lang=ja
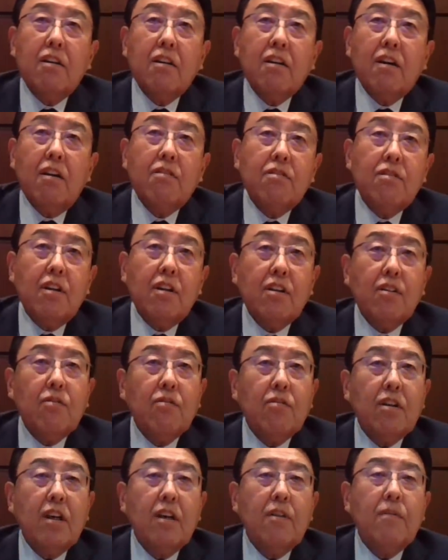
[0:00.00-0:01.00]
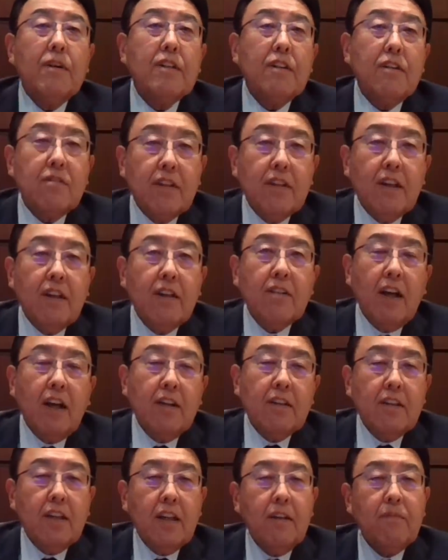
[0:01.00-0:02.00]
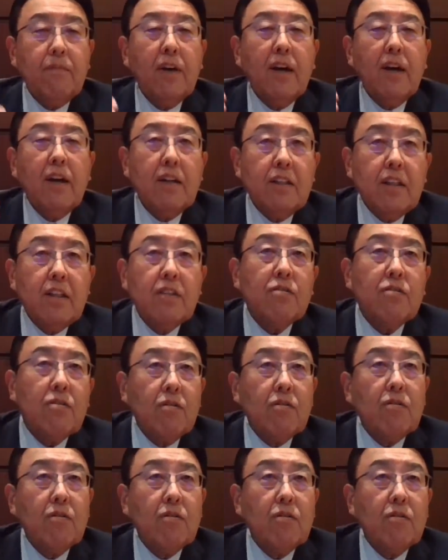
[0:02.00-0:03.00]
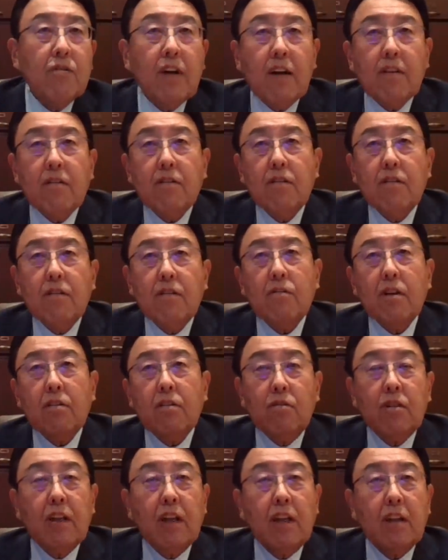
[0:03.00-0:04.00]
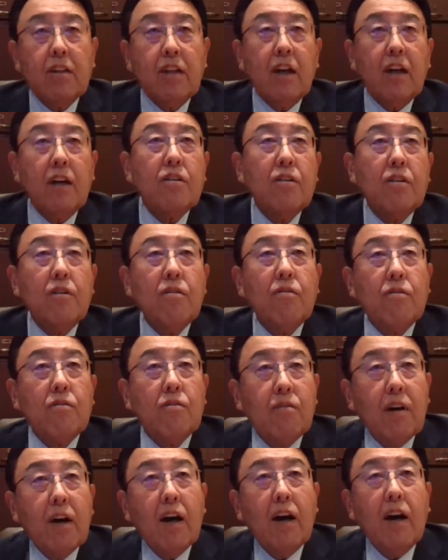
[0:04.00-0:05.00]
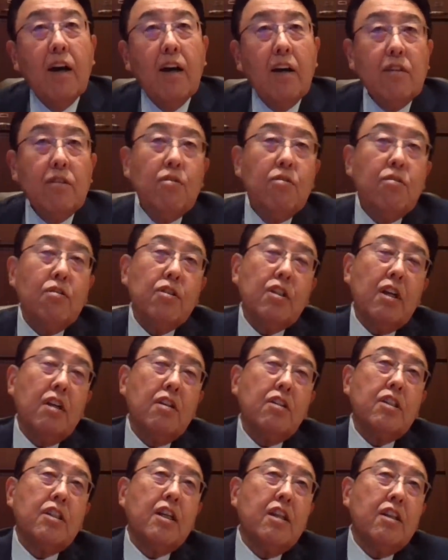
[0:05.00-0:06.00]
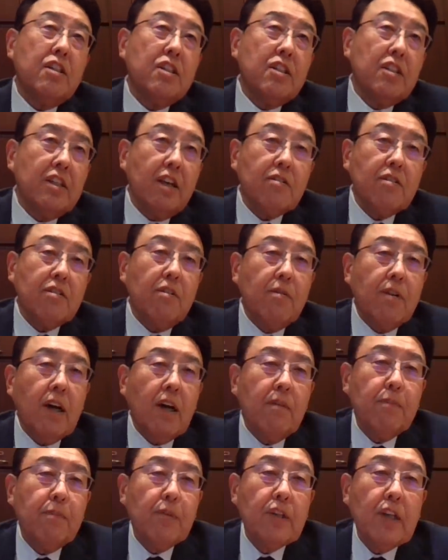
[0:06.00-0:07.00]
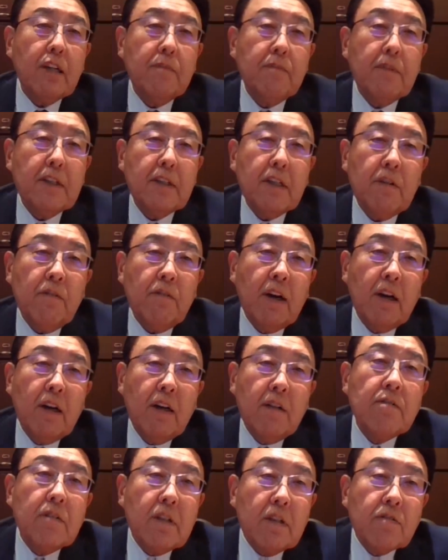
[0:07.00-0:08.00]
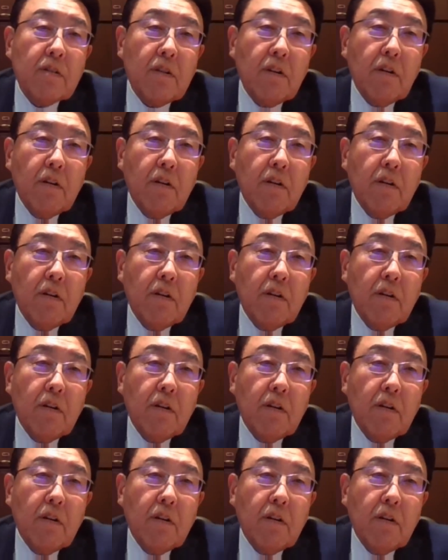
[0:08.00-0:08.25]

学歴を聞けばですね、3年前にその子の学力がどうであったかっていうことは、入社試験しなくても完膚なきまでにわかるんです。